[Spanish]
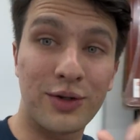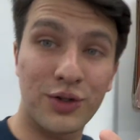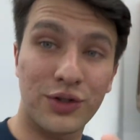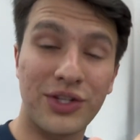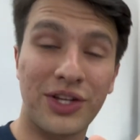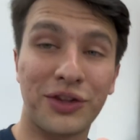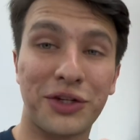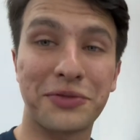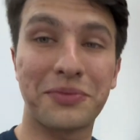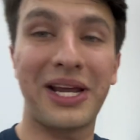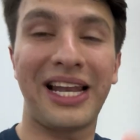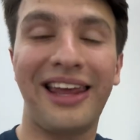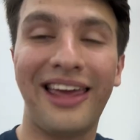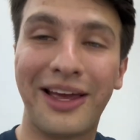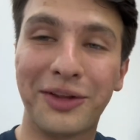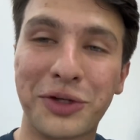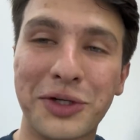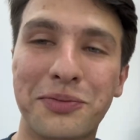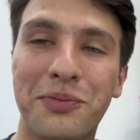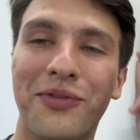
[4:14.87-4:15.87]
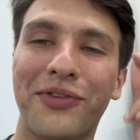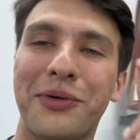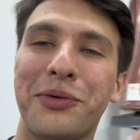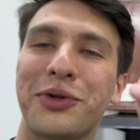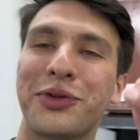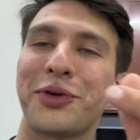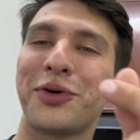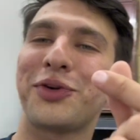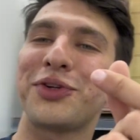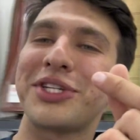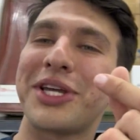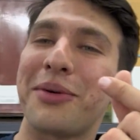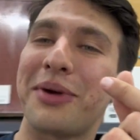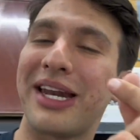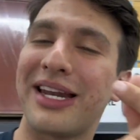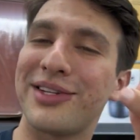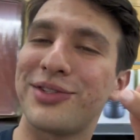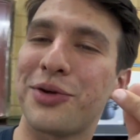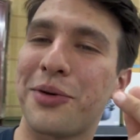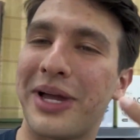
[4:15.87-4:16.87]
200 mil. Entonces, por favor, todos los que vean
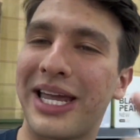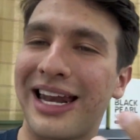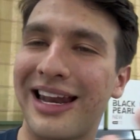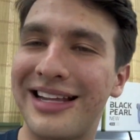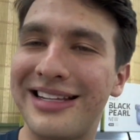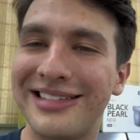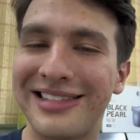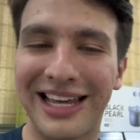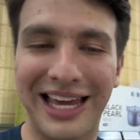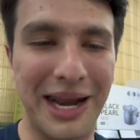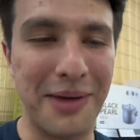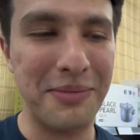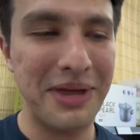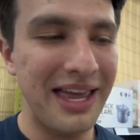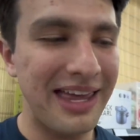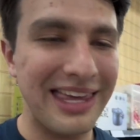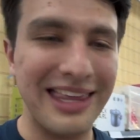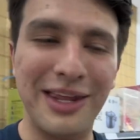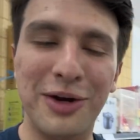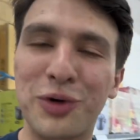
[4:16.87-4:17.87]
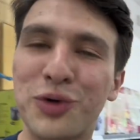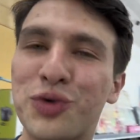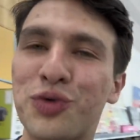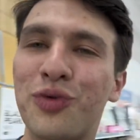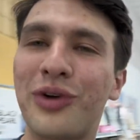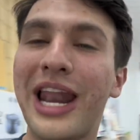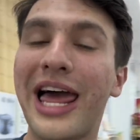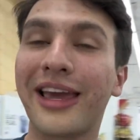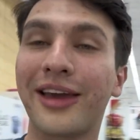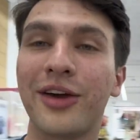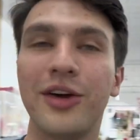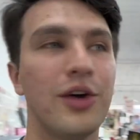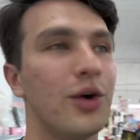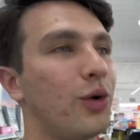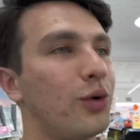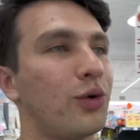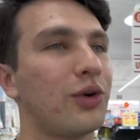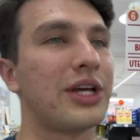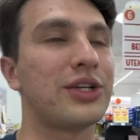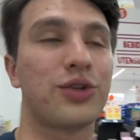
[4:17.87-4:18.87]
esto vayan a Instagram y denos un like,
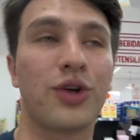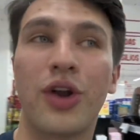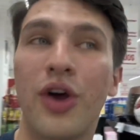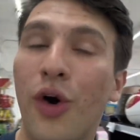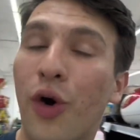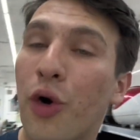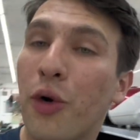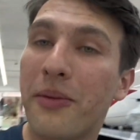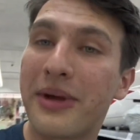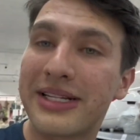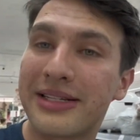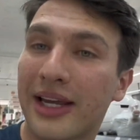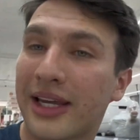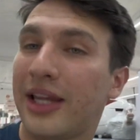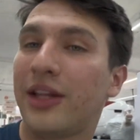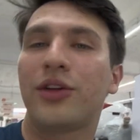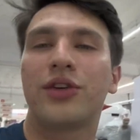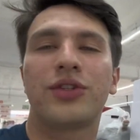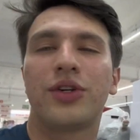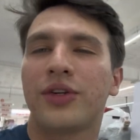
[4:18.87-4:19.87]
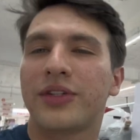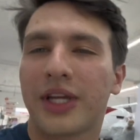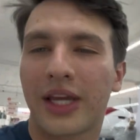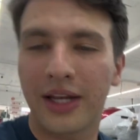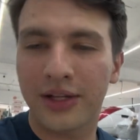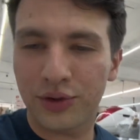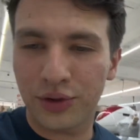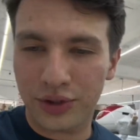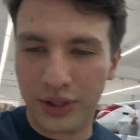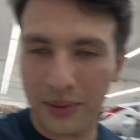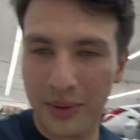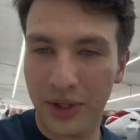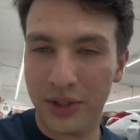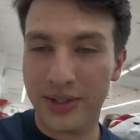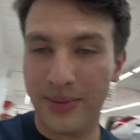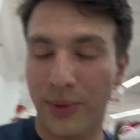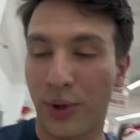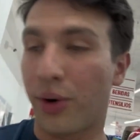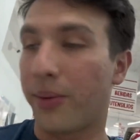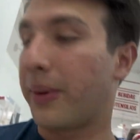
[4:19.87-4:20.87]
un corazón o un mensajito. Si no se quieren suscribir, no se
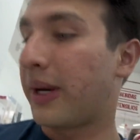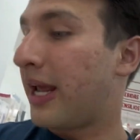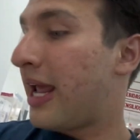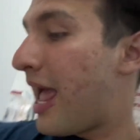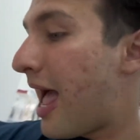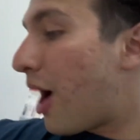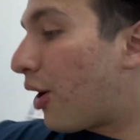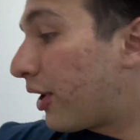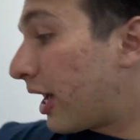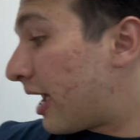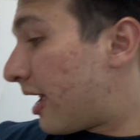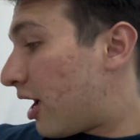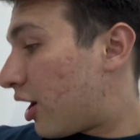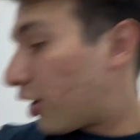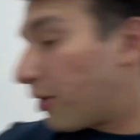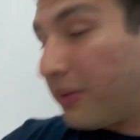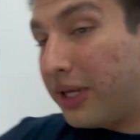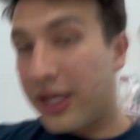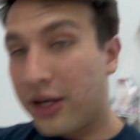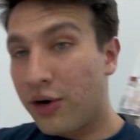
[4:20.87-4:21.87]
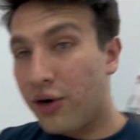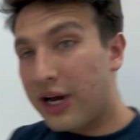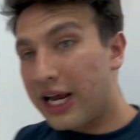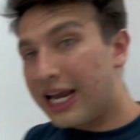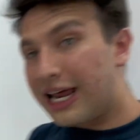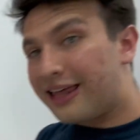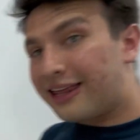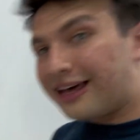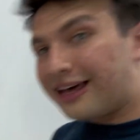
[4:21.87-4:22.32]
preocupen. Ahora, comida congelada,